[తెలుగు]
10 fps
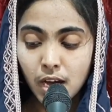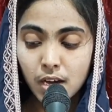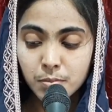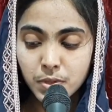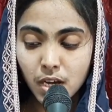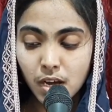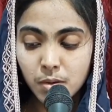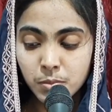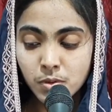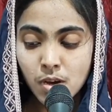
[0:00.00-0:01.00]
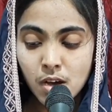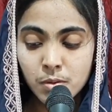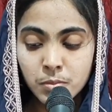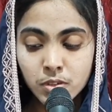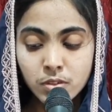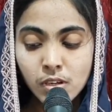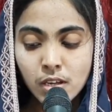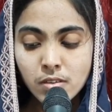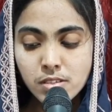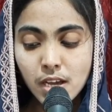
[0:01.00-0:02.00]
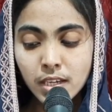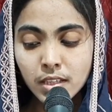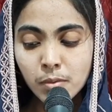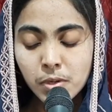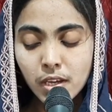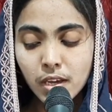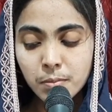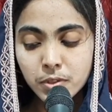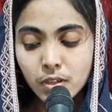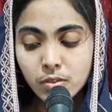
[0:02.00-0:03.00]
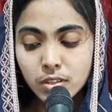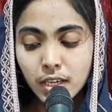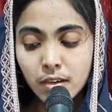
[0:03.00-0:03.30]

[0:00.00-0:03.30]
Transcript: ఆ అబ్రహాము మృతులను సహితము లేపుటకు